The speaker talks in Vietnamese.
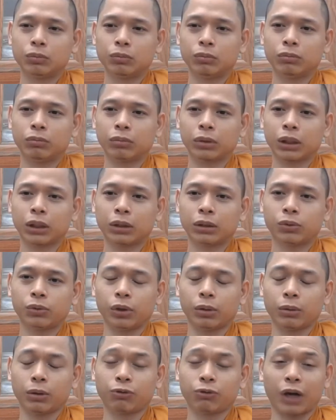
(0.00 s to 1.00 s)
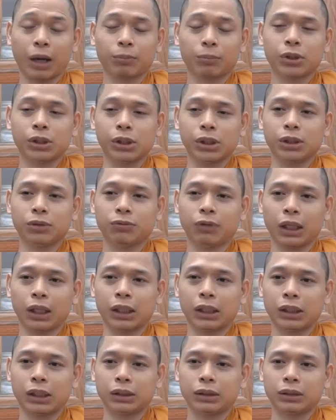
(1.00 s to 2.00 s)
một cái chuyện mà phạm thượng như
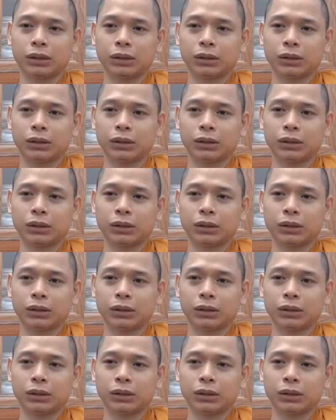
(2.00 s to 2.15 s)
vậy á,